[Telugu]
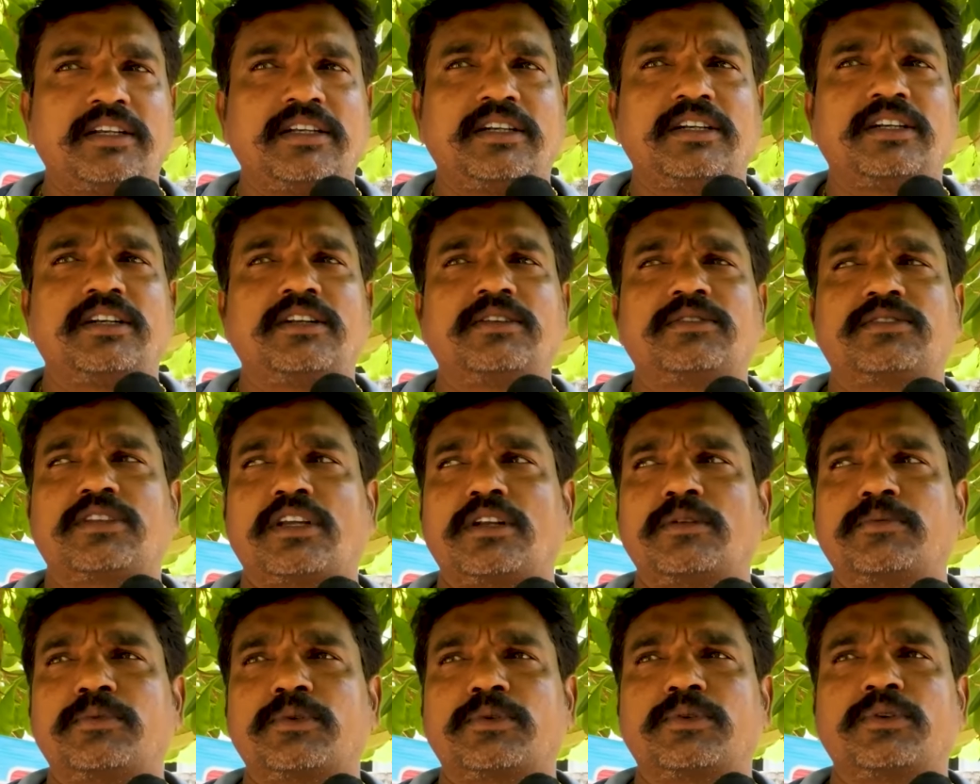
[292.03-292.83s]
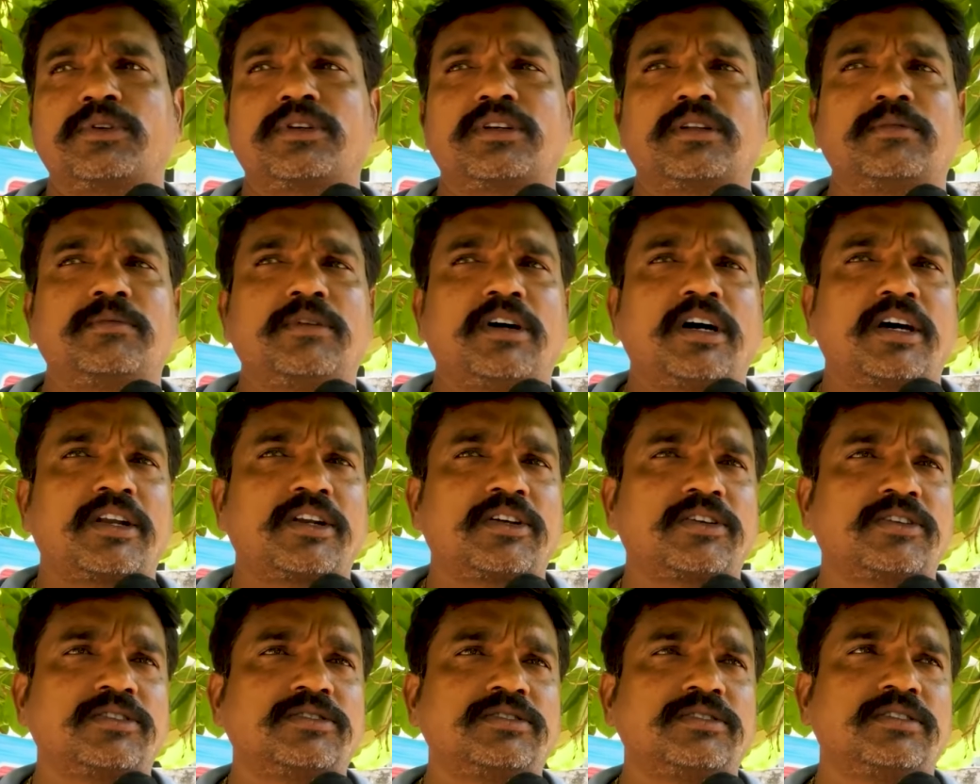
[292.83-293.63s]
ఇంట్లో తలుపు కొట్టి మా
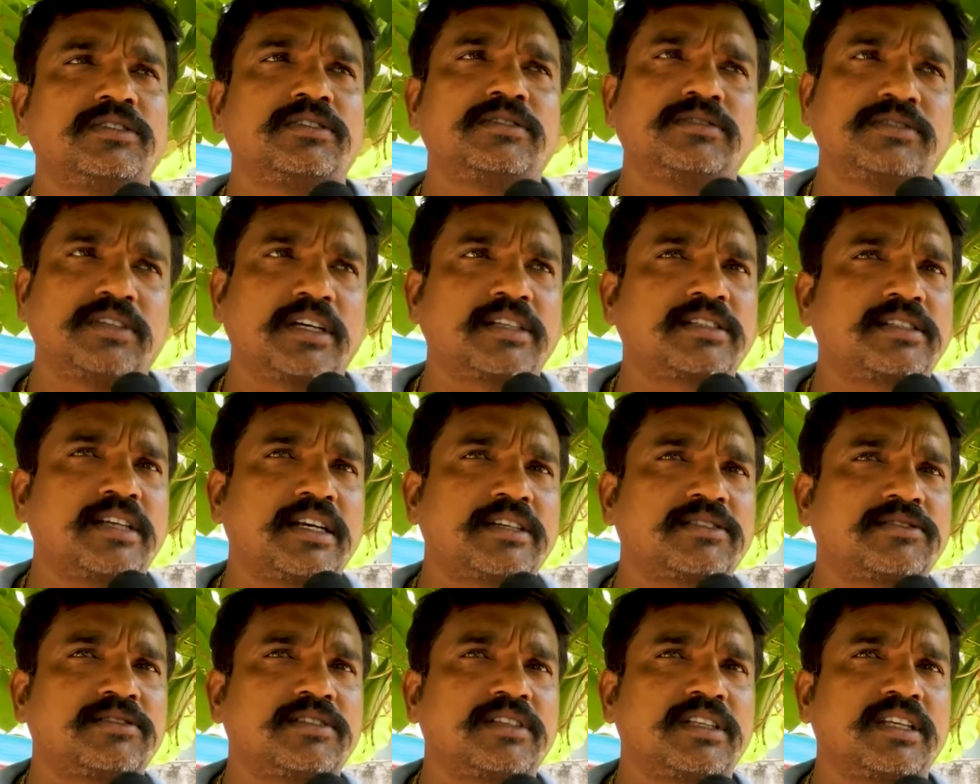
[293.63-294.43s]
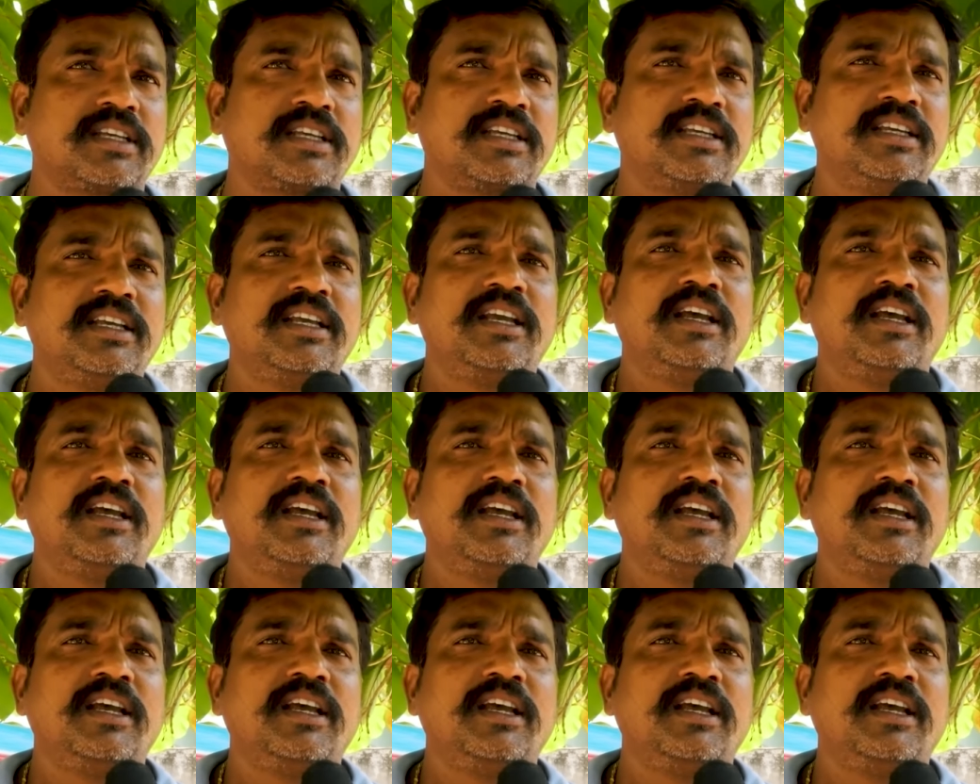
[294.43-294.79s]
ఆరోగ్యం చెక్ చేస్తుంది